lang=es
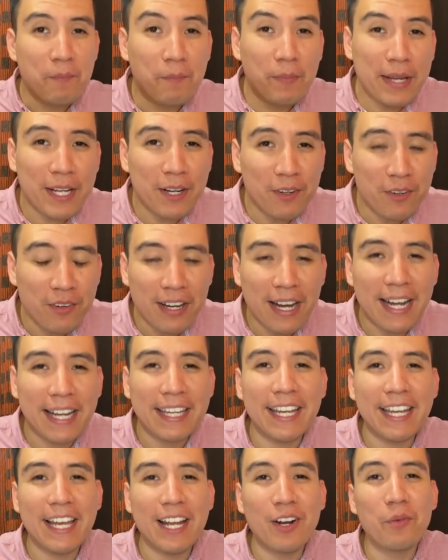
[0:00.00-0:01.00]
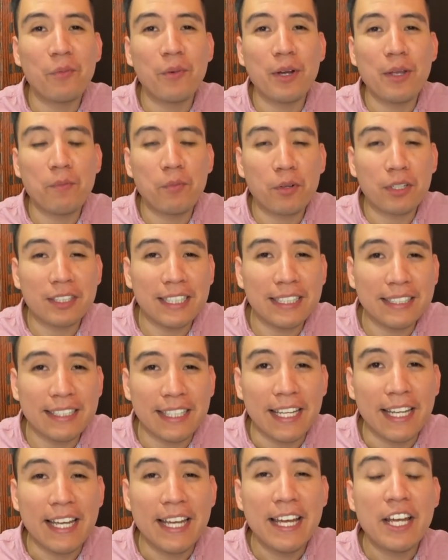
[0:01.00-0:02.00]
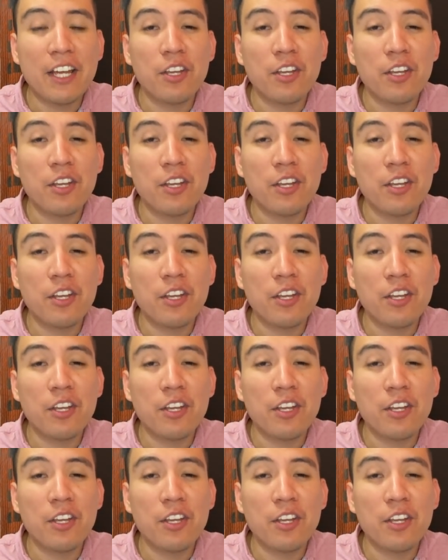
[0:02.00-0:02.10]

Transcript: Pero aquí hay algo muy importante.